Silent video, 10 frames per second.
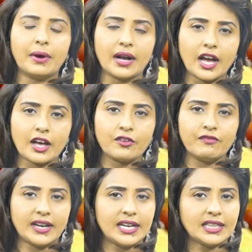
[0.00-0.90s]
బంగారం
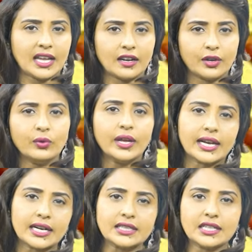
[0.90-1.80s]
వెండి ధరలను
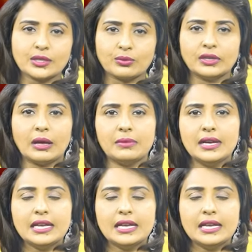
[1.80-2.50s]
ఇక్కడ తెలుసుకుందాం